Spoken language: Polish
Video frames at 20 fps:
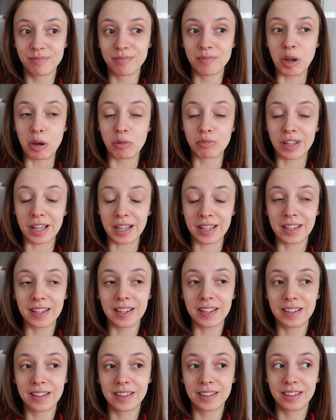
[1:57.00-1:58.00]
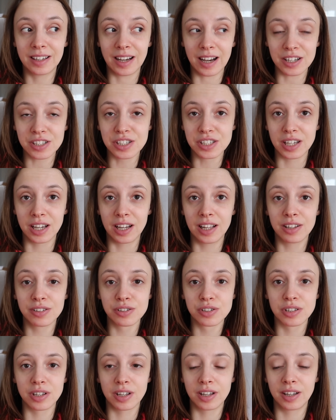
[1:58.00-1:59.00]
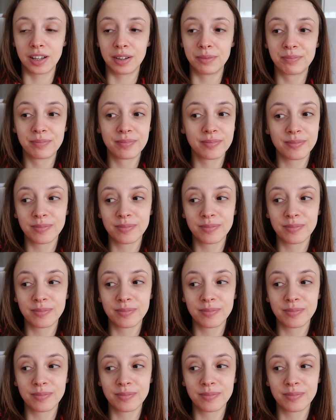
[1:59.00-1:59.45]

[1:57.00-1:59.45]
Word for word: miał taki kaszel, że